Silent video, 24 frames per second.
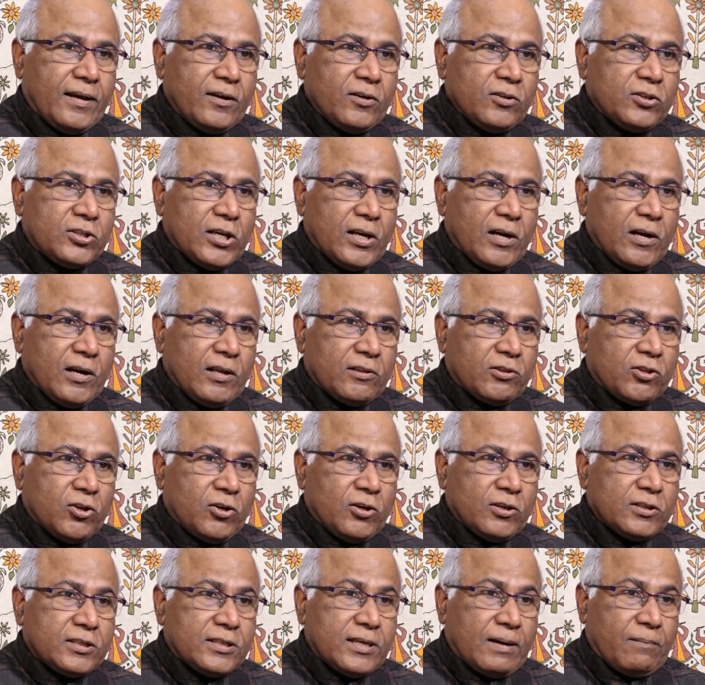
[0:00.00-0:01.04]
అనుచరులతో
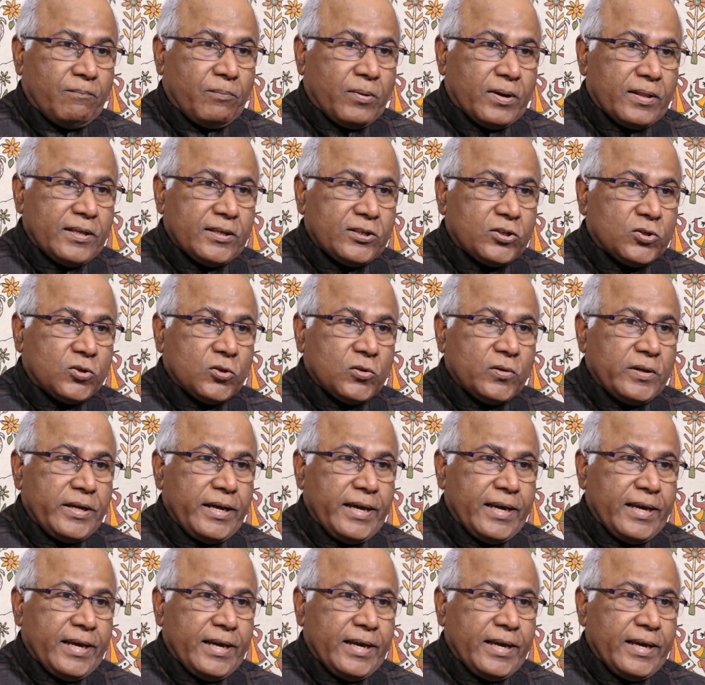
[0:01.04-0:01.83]
సంప్రదిస్తూ